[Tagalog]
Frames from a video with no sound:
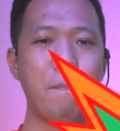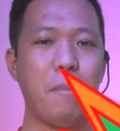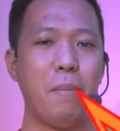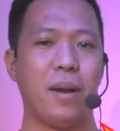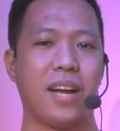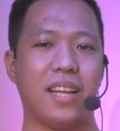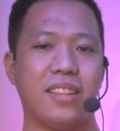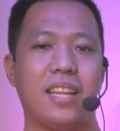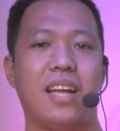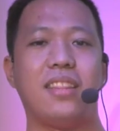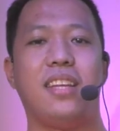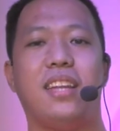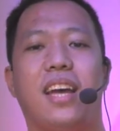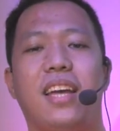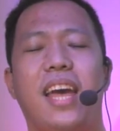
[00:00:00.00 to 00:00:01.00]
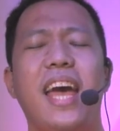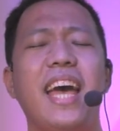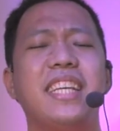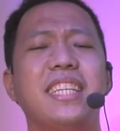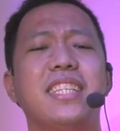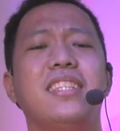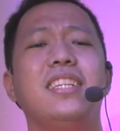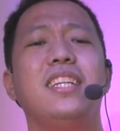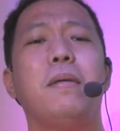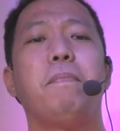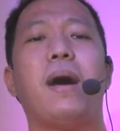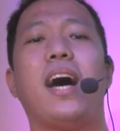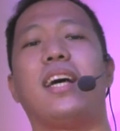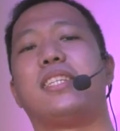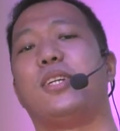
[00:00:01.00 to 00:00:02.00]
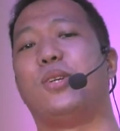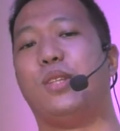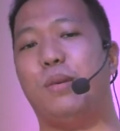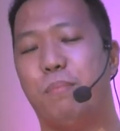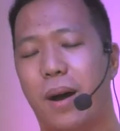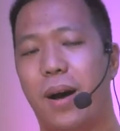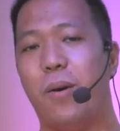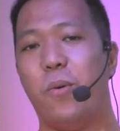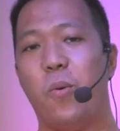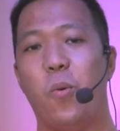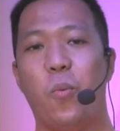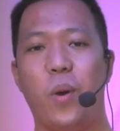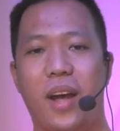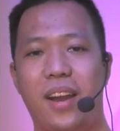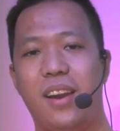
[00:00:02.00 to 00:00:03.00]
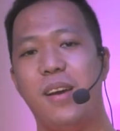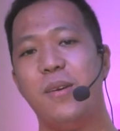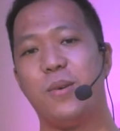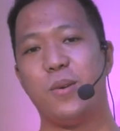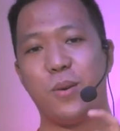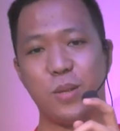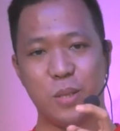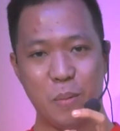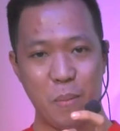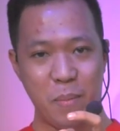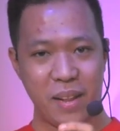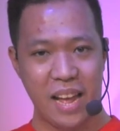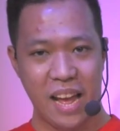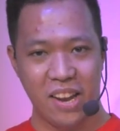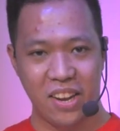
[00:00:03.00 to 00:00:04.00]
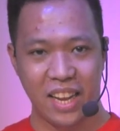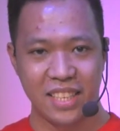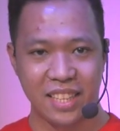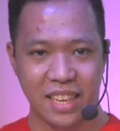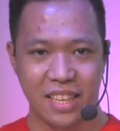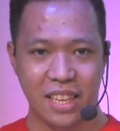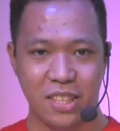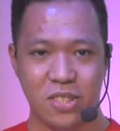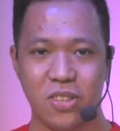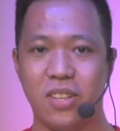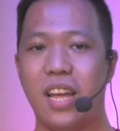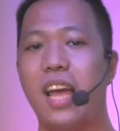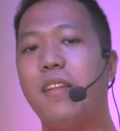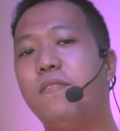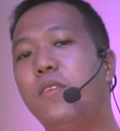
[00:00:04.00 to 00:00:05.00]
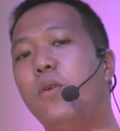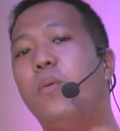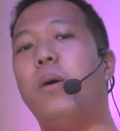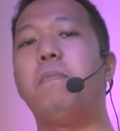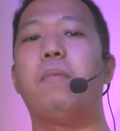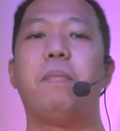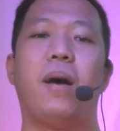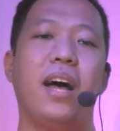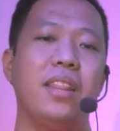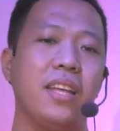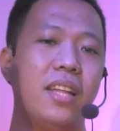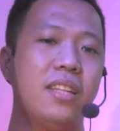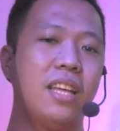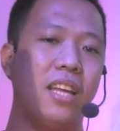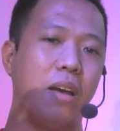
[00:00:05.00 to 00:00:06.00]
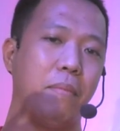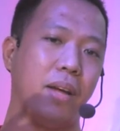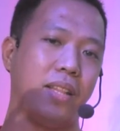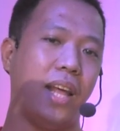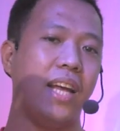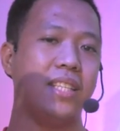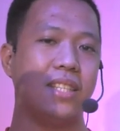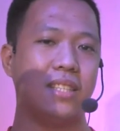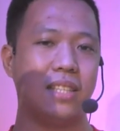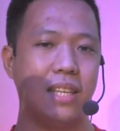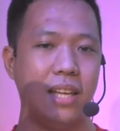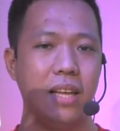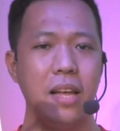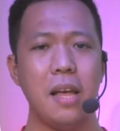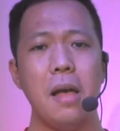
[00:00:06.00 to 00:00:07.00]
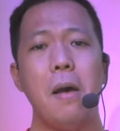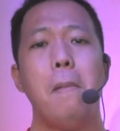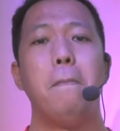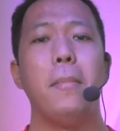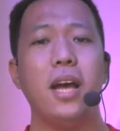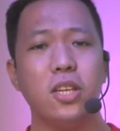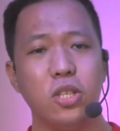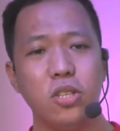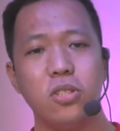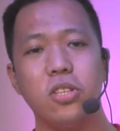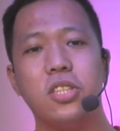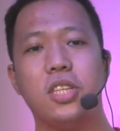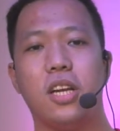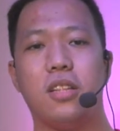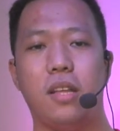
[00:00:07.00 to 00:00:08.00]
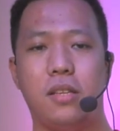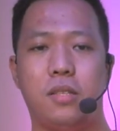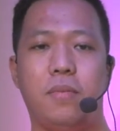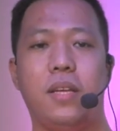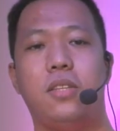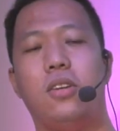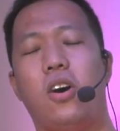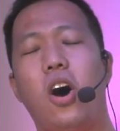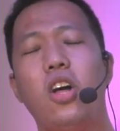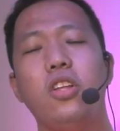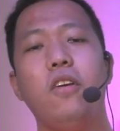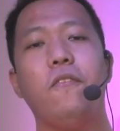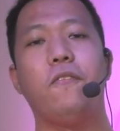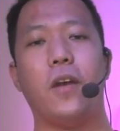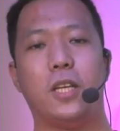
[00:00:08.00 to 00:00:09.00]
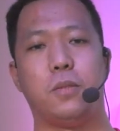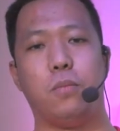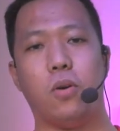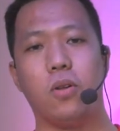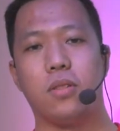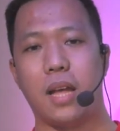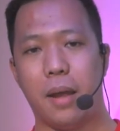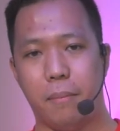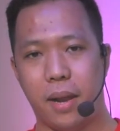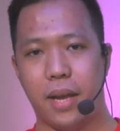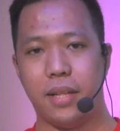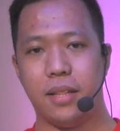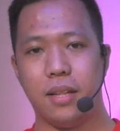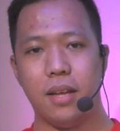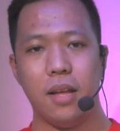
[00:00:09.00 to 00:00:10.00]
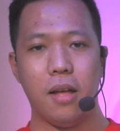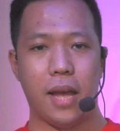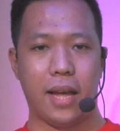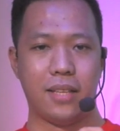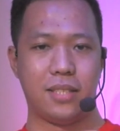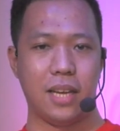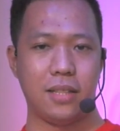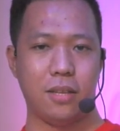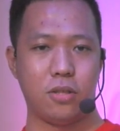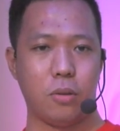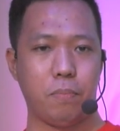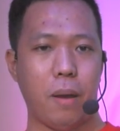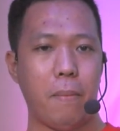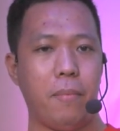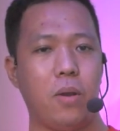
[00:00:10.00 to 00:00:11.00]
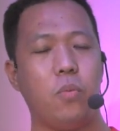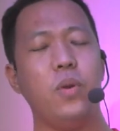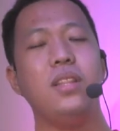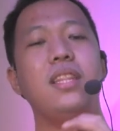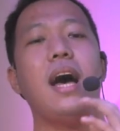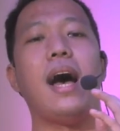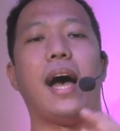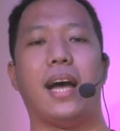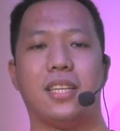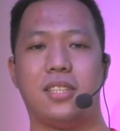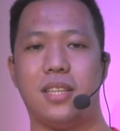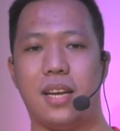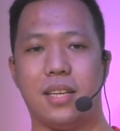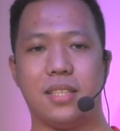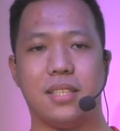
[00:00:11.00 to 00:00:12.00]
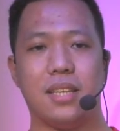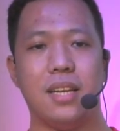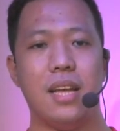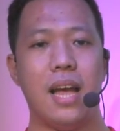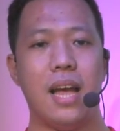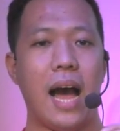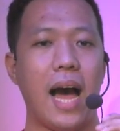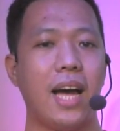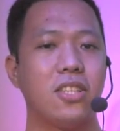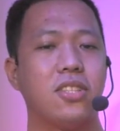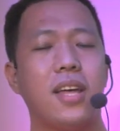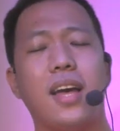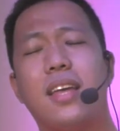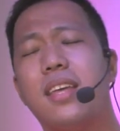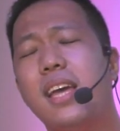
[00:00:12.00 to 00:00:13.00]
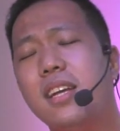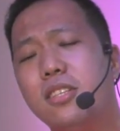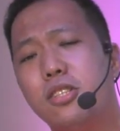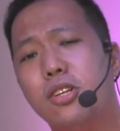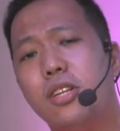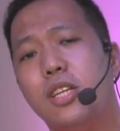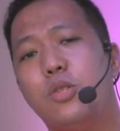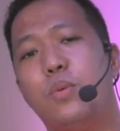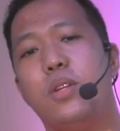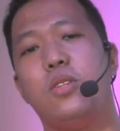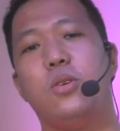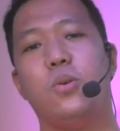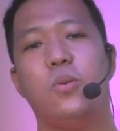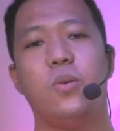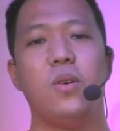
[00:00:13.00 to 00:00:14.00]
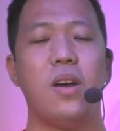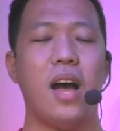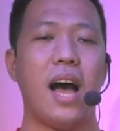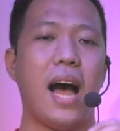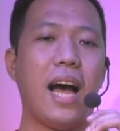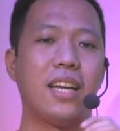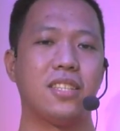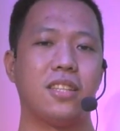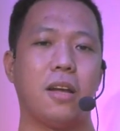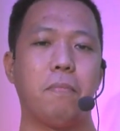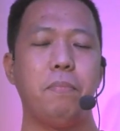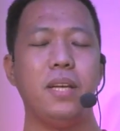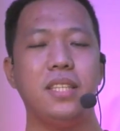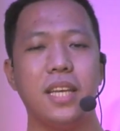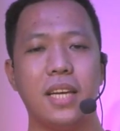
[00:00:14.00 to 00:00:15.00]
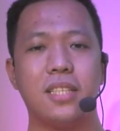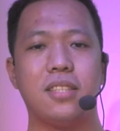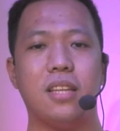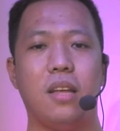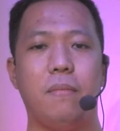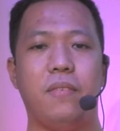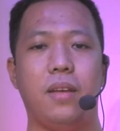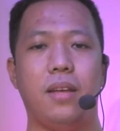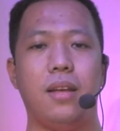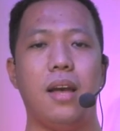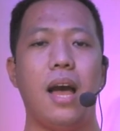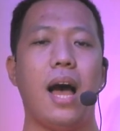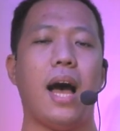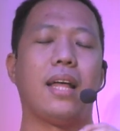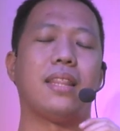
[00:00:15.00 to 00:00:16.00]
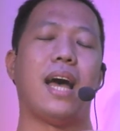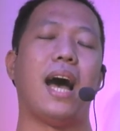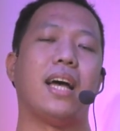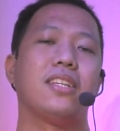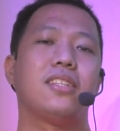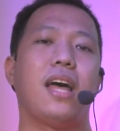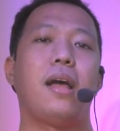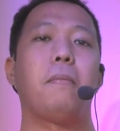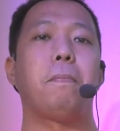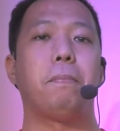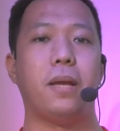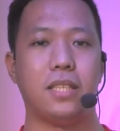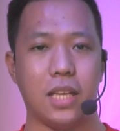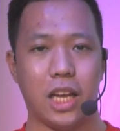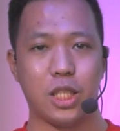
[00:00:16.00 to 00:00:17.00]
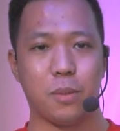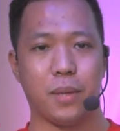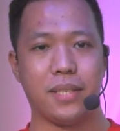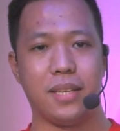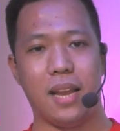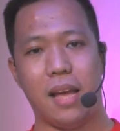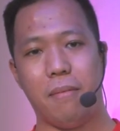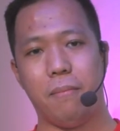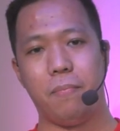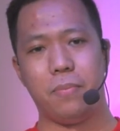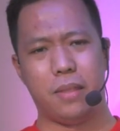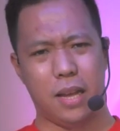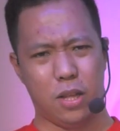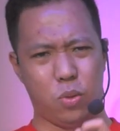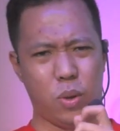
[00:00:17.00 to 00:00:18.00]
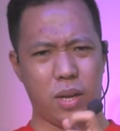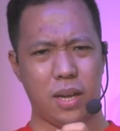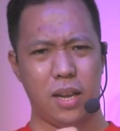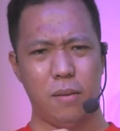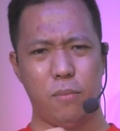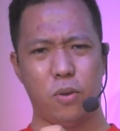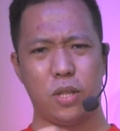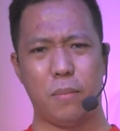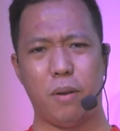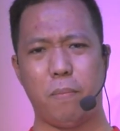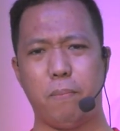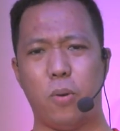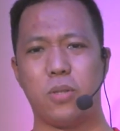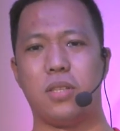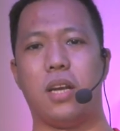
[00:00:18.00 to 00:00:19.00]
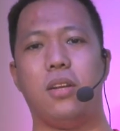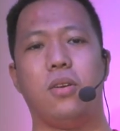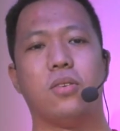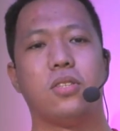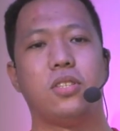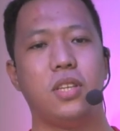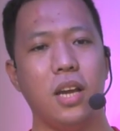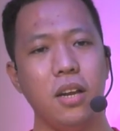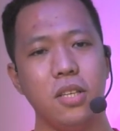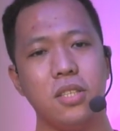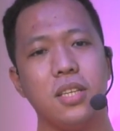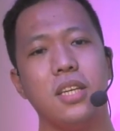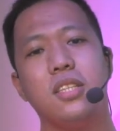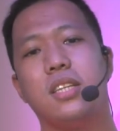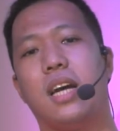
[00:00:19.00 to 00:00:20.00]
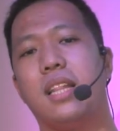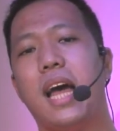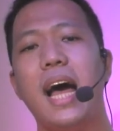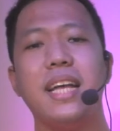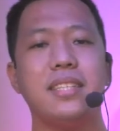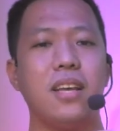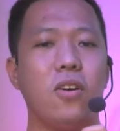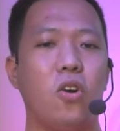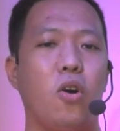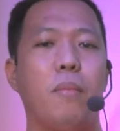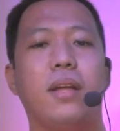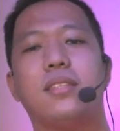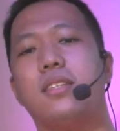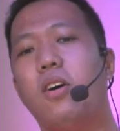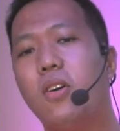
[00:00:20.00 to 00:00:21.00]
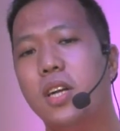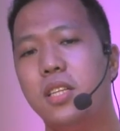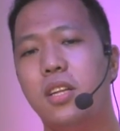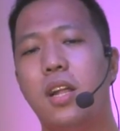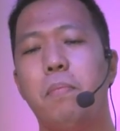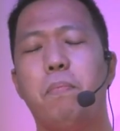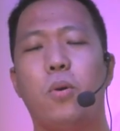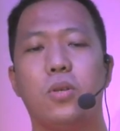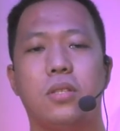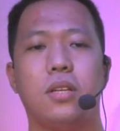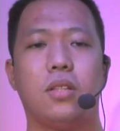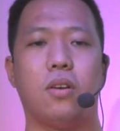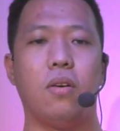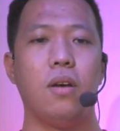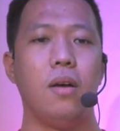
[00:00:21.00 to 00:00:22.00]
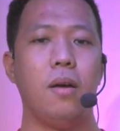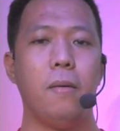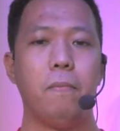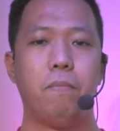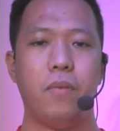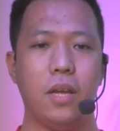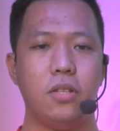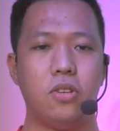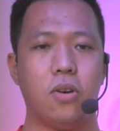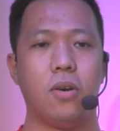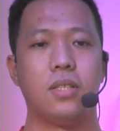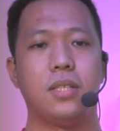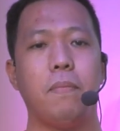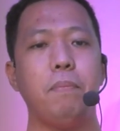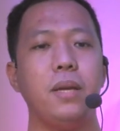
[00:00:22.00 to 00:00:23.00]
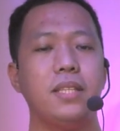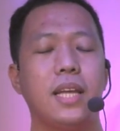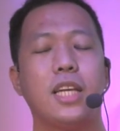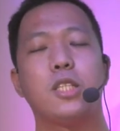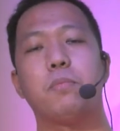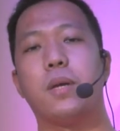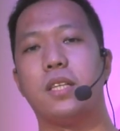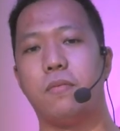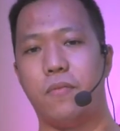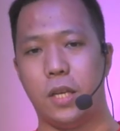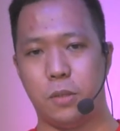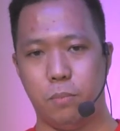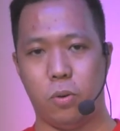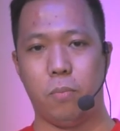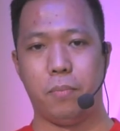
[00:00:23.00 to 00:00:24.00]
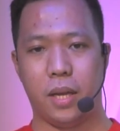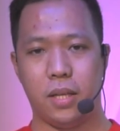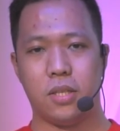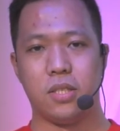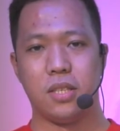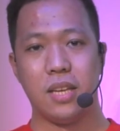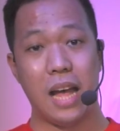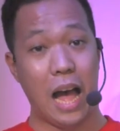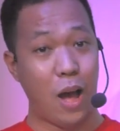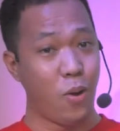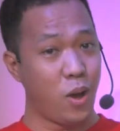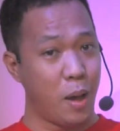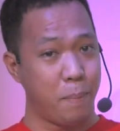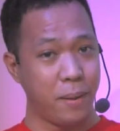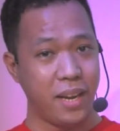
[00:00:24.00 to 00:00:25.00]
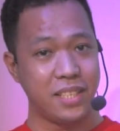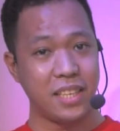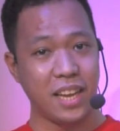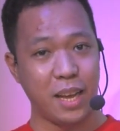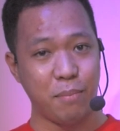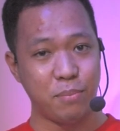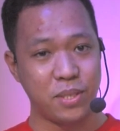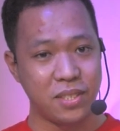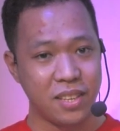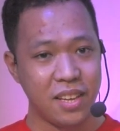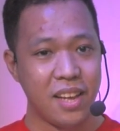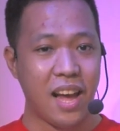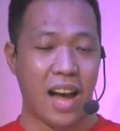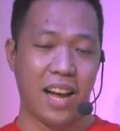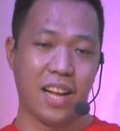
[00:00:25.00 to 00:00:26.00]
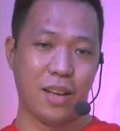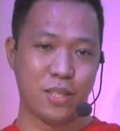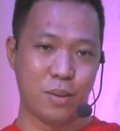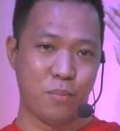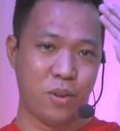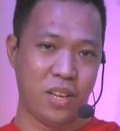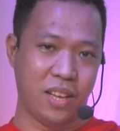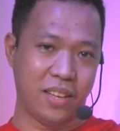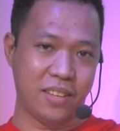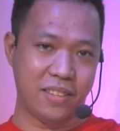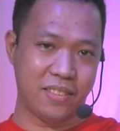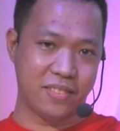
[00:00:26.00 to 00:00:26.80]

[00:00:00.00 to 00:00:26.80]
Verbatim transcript: ang pamagat natin ay SSD na para sa'yo, di ba? Well, kung gusto mo manalo ng isang Kingston NV1 500GB SSD, make sure to share this video on your Facebook timeline and set it to public with the hashtags. Hashtag Kingston is with you, hashtag PCXTV, at hashtag PCXpress At huwag kalimutan mag-post ng inyong share screenshot as a comment sa original post nitong video sa PC Express Facebook page. Ako nga pala sa Rems, hanggang sa muli.